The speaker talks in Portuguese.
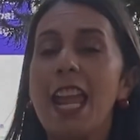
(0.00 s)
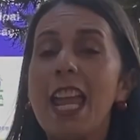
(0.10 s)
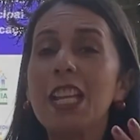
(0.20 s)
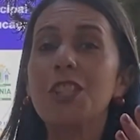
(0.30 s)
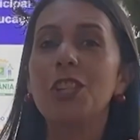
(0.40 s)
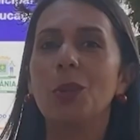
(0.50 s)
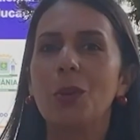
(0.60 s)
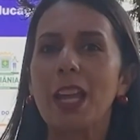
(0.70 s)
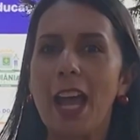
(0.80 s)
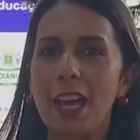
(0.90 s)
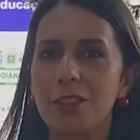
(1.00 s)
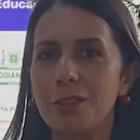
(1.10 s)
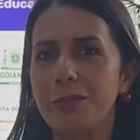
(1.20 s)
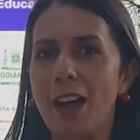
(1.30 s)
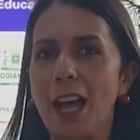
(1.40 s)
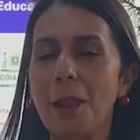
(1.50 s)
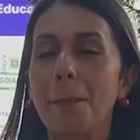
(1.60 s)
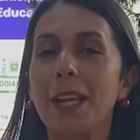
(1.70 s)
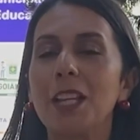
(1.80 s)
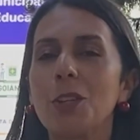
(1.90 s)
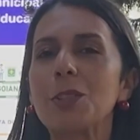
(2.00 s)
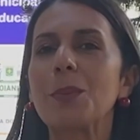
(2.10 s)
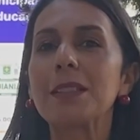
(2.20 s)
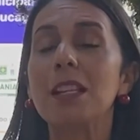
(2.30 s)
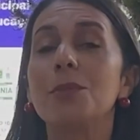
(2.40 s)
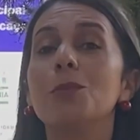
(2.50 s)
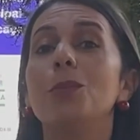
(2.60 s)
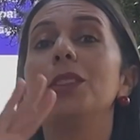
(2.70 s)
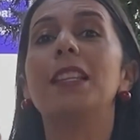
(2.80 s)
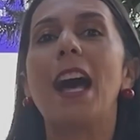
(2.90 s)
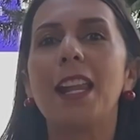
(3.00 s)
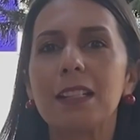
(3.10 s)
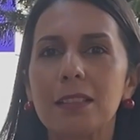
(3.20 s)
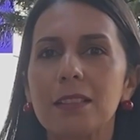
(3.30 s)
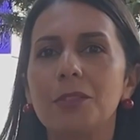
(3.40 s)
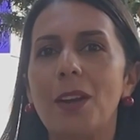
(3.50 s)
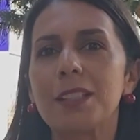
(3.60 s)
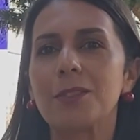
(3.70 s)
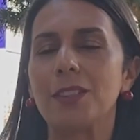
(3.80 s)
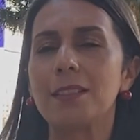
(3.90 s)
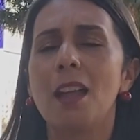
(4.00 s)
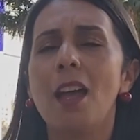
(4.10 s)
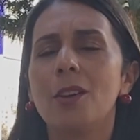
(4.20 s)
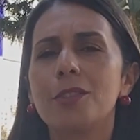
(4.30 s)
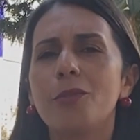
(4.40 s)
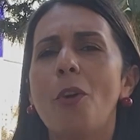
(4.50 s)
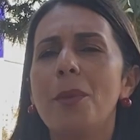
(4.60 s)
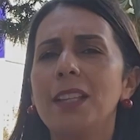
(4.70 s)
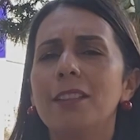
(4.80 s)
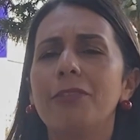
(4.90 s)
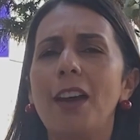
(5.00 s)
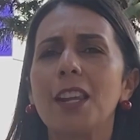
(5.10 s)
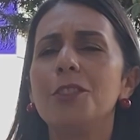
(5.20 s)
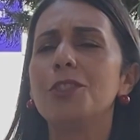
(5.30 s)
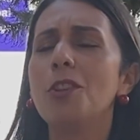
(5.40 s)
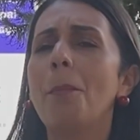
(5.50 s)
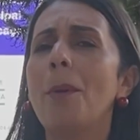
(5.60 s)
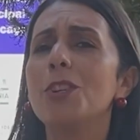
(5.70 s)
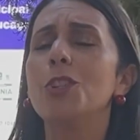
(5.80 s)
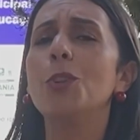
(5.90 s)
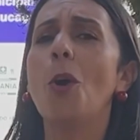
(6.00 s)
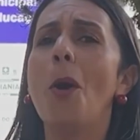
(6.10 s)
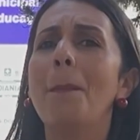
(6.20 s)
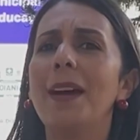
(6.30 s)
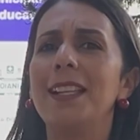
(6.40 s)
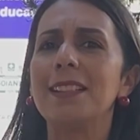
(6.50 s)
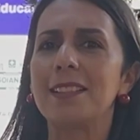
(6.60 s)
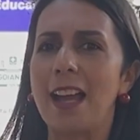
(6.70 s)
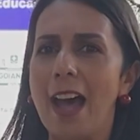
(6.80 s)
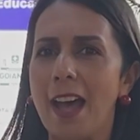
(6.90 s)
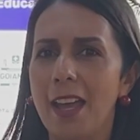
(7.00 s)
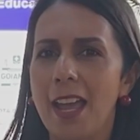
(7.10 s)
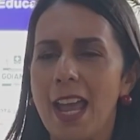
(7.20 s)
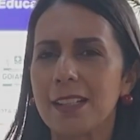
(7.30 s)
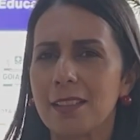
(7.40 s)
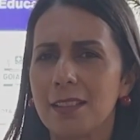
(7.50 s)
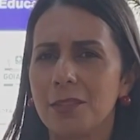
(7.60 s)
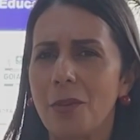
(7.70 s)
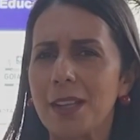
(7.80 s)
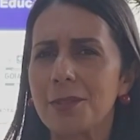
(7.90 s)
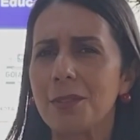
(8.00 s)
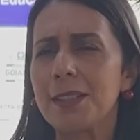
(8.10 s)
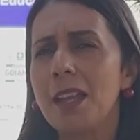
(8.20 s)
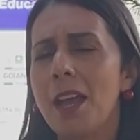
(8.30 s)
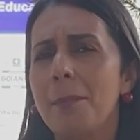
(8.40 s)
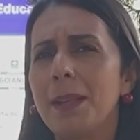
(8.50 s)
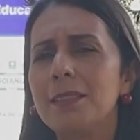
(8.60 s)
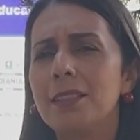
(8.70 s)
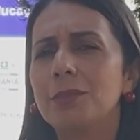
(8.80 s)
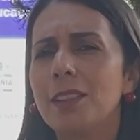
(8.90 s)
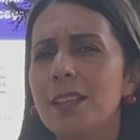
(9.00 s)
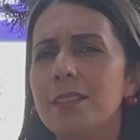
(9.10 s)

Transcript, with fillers: este lugar de fala para que nós possamos mudar essas situações. Silvio Almeida fala, a gente não pode normalizar essas situações, pensando que